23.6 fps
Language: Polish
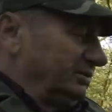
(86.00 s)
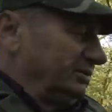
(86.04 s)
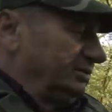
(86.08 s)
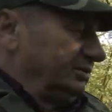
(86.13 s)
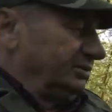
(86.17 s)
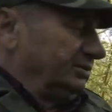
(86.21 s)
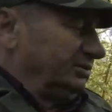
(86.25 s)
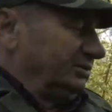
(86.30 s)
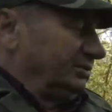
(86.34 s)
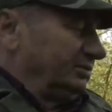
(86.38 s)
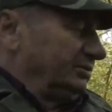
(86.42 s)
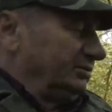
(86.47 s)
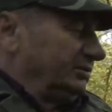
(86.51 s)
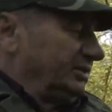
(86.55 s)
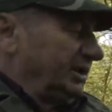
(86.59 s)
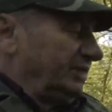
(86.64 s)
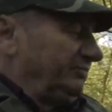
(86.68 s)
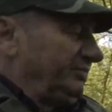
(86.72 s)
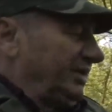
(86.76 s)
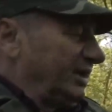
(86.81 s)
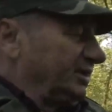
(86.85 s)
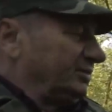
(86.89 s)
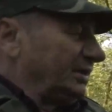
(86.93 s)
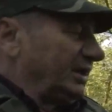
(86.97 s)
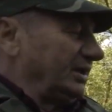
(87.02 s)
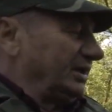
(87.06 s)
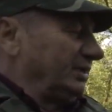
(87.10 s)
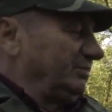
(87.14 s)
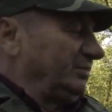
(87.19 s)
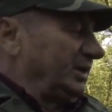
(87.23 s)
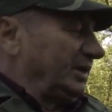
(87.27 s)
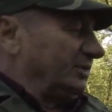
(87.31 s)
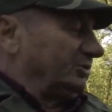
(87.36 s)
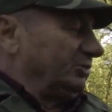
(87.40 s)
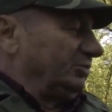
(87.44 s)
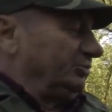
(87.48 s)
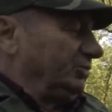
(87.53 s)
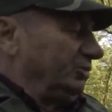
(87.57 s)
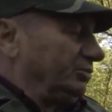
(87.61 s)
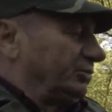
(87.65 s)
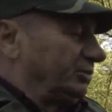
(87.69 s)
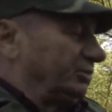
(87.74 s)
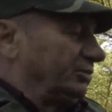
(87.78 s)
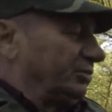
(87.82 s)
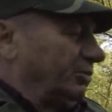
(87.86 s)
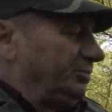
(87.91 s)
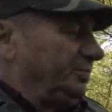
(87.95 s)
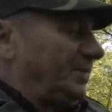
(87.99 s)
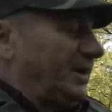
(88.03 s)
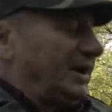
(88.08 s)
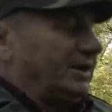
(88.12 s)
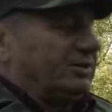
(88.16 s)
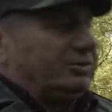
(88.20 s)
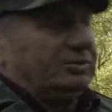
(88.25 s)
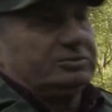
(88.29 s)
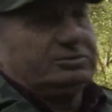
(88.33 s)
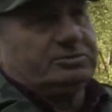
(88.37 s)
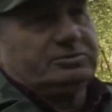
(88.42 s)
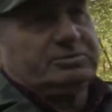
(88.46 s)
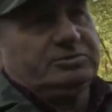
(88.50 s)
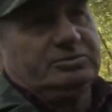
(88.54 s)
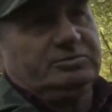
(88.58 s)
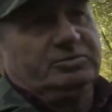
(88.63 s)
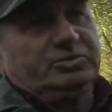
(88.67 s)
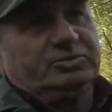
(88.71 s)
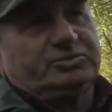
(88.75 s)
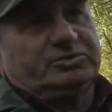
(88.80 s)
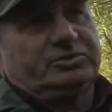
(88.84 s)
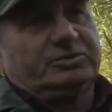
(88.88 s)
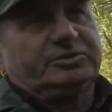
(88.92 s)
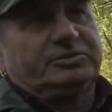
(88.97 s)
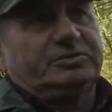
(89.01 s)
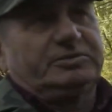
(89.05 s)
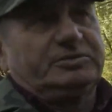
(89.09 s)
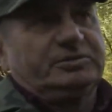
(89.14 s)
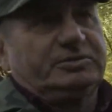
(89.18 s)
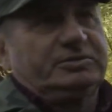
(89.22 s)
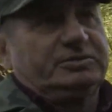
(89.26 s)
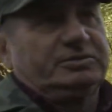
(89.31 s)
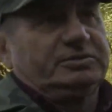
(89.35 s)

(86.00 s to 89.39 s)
y, największa ryba to był szczupak, to było coś e,